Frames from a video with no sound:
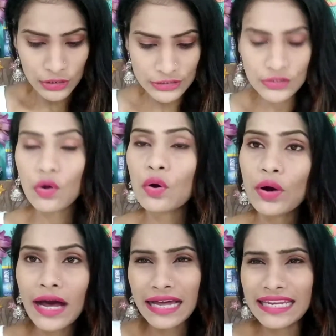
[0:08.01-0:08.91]
सो
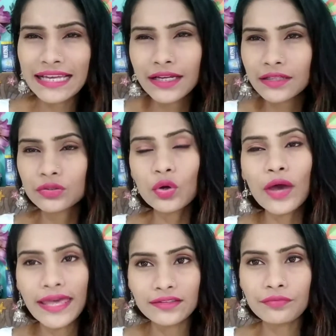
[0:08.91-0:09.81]
so, हर एक गर्ल्स को
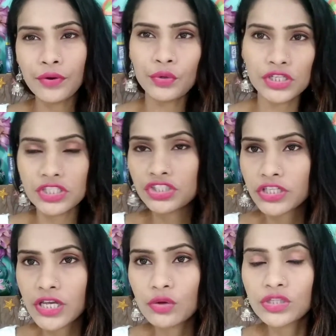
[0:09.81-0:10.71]
ऐसा फाउंडेशन
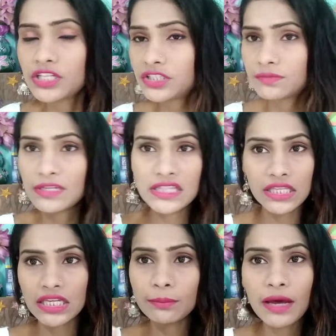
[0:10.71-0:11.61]
चाहिए होता है जिसमें
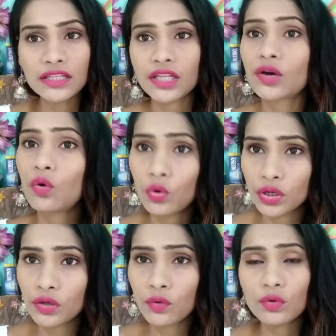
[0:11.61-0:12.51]
तीन बातें हो
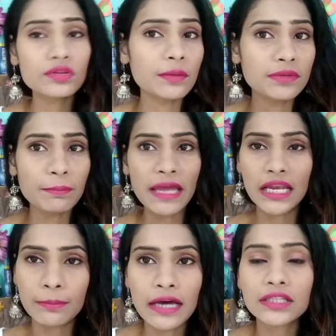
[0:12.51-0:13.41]
ही हो सबसे
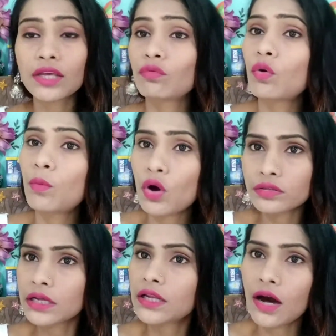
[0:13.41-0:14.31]
पहली बात कि वो बहुत
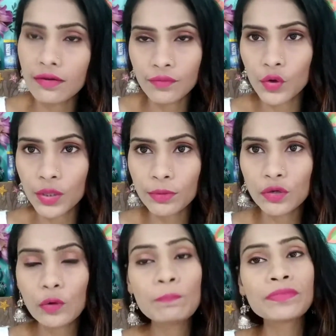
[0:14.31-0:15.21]
ज़्यादा अफोर्डेबल
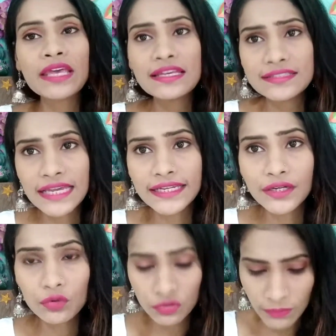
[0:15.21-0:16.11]
हो
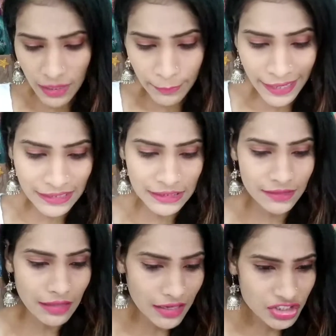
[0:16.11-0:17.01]
सेकंड उसमें हमें
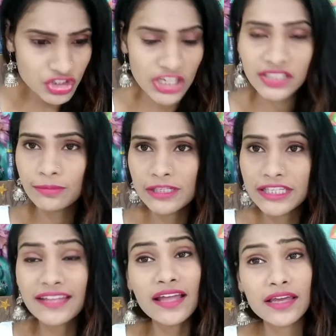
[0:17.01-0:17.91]
इतने सारे शेड्स मिल
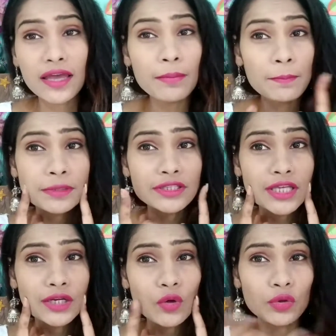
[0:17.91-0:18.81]
जाए ताकि हम अपनी
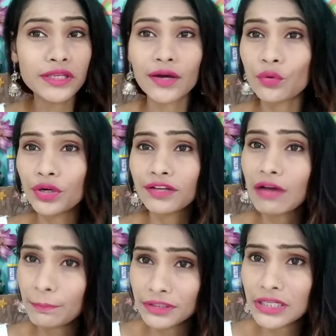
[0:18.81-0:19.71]
स्किन टोन के अकॉर्डिंग
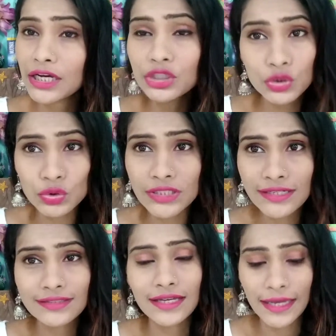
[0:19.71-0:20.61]
वहां पर जाकर चूज
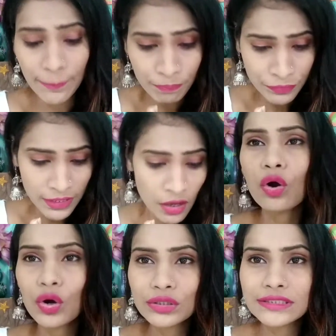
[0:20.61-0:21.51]
कर सकें
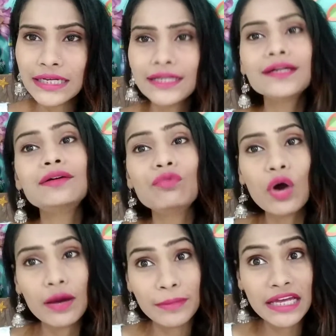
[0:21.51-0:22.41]
और थर्ड वो
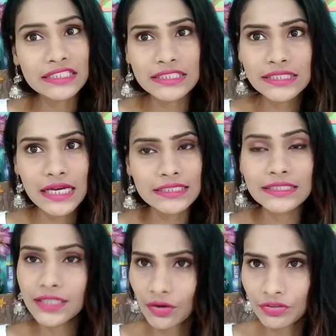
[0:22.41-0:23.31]
हमें अच्छी
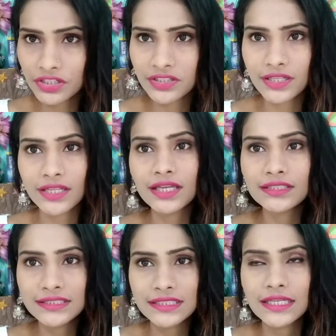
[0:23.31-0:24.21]
खासी कवरेज दे दे
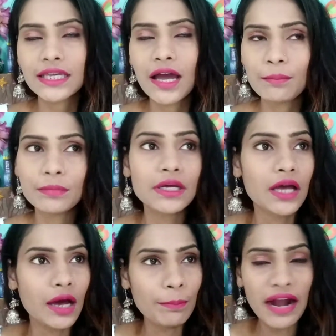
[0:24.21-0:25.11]
जिससे कि हम
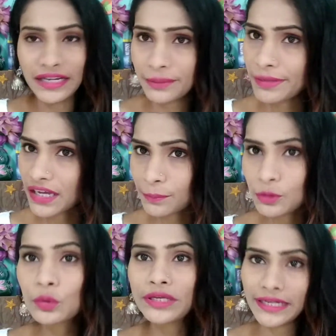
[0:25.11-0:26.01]
पार्टी मेकअप
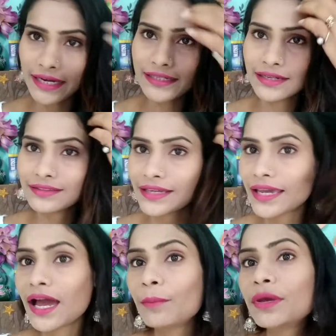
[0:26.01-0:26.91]
लुक क्रिएट कर
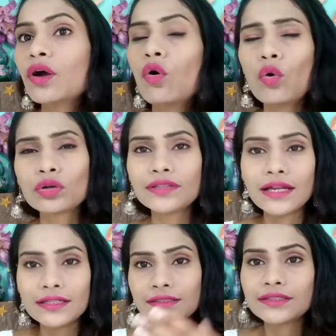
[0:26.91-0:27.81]
सके हमें और
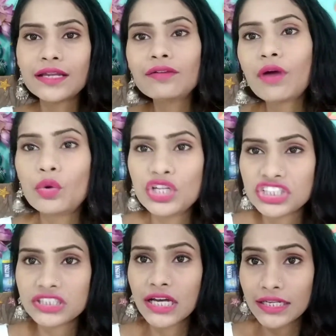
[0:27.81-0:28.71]
ज़्यादा से ज़्यादा
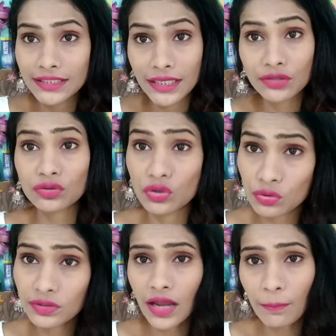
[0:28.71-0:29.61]
फाउंडेशन खरीदने की
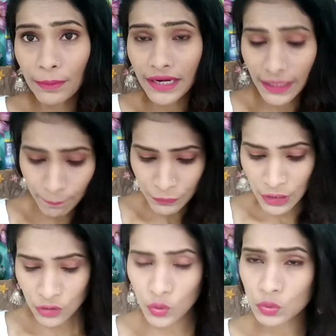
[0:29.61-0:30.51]
ज़रूरत ना पड़े
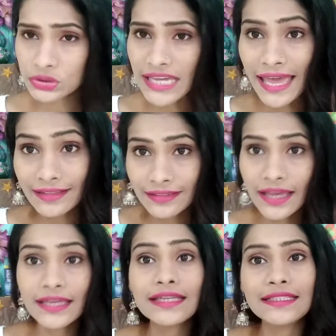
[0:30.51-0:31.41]
तो कुछ ऐसा
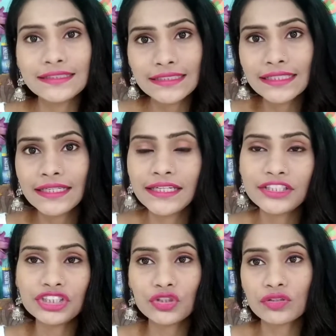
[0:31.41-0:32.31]
ही इसी
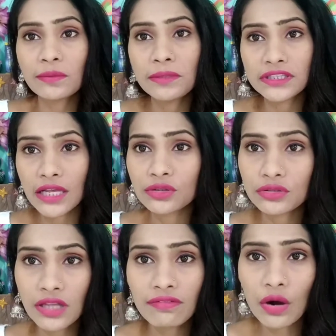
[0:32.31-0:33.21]
इन्हीं चीज़ों से मिलता
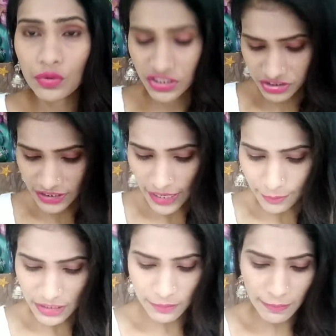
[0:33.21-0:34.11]
जुलता फाउंडेशन
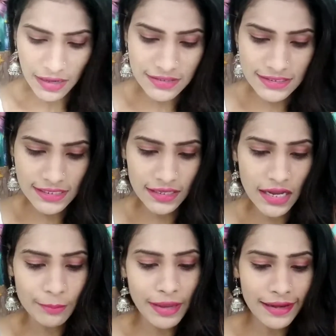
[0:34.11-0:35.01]
है मेरे पास जिसका
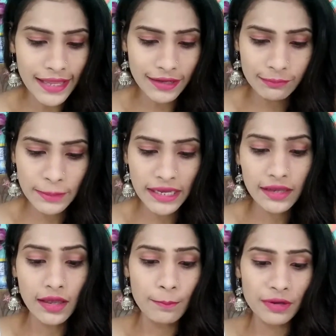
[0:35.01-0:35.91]
नाम है लैक्मे
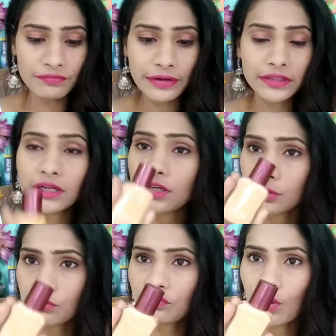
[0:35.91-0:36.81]
परफेक्टली
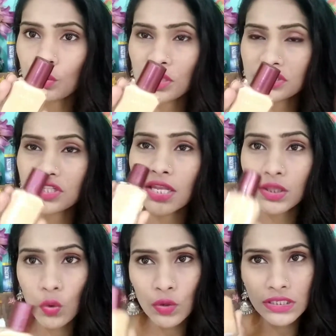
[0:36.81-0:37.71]
लिक्विड फाउंडेशन
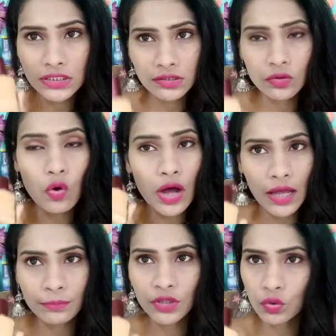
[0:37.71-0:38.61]
तो इसको
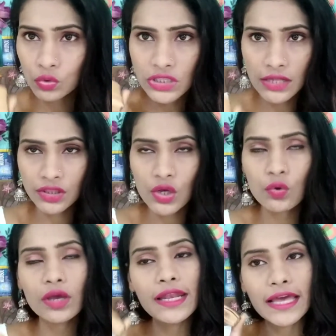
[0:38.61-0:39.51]
आप जरूर जानते
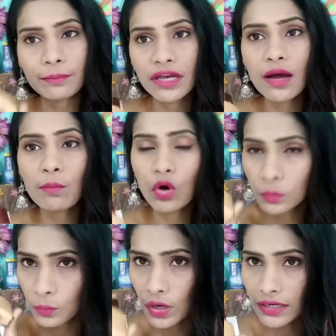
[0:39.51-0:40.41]
होंगे लैक्मे का
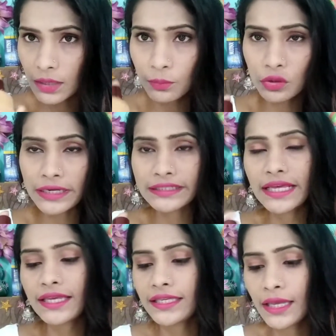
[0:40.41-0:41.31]
बहुत पुराना प्रोडक्ट
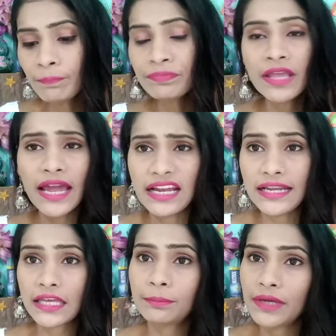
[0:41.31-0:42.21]
है ये एंड
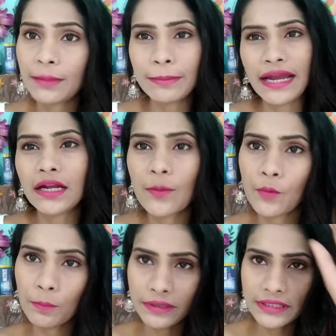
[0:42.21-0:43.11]
लैक्मे ब्रांड
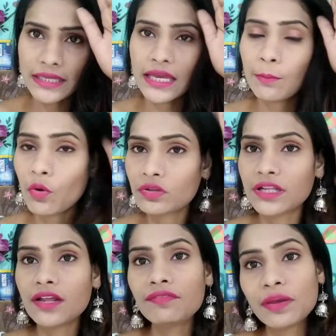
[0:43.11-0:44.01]
आपको पता ही है बहुत
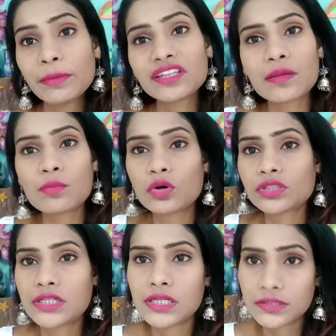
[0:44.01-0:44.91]
ज़्यादा फेमस है बहुत
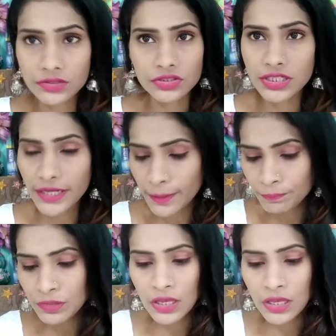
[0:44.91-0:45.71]
ज़्यादा ट्रस्टेड है